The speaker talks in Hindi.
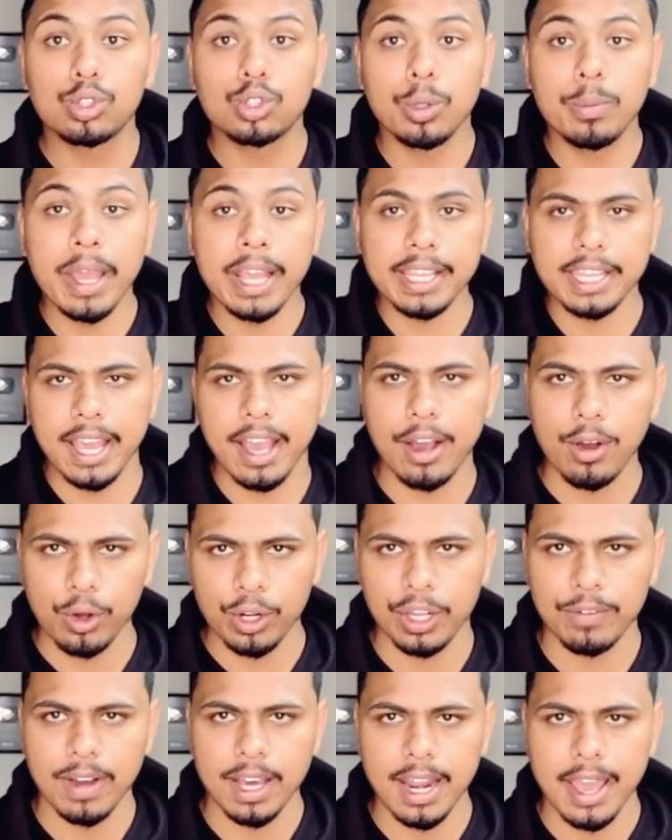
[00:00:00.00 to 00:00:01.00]
और सुबह क्या
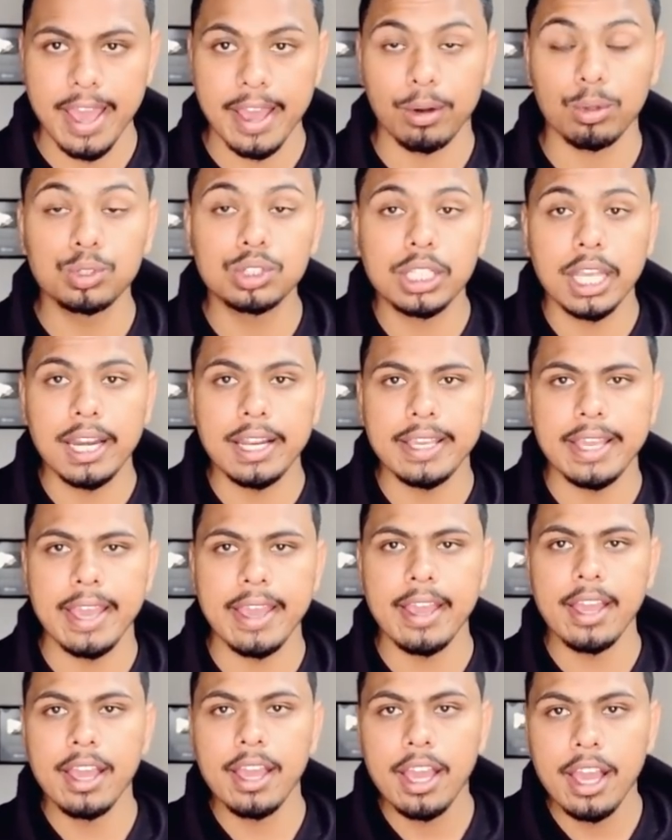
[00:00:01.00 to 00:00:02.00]
होने वाला है उसके
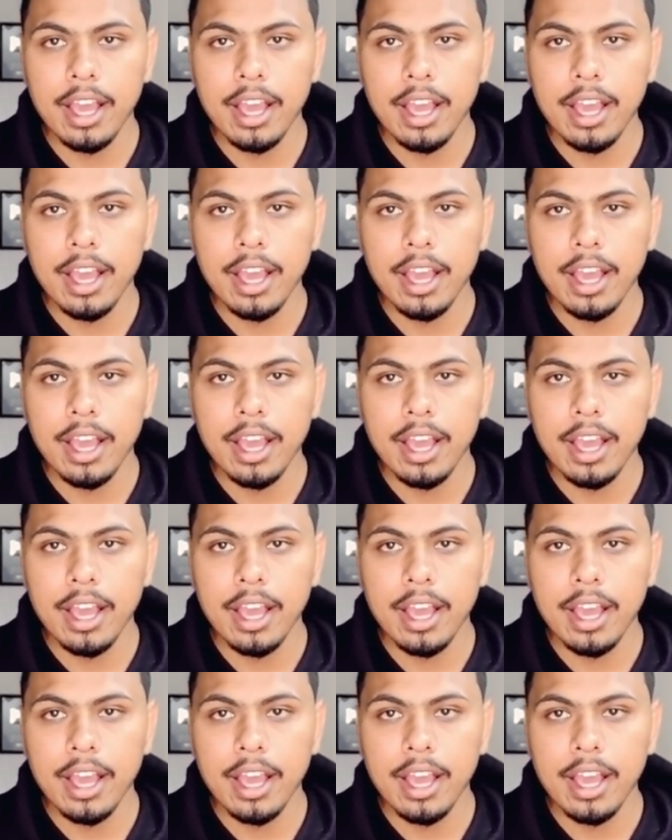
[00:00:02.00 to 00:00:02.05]
लिए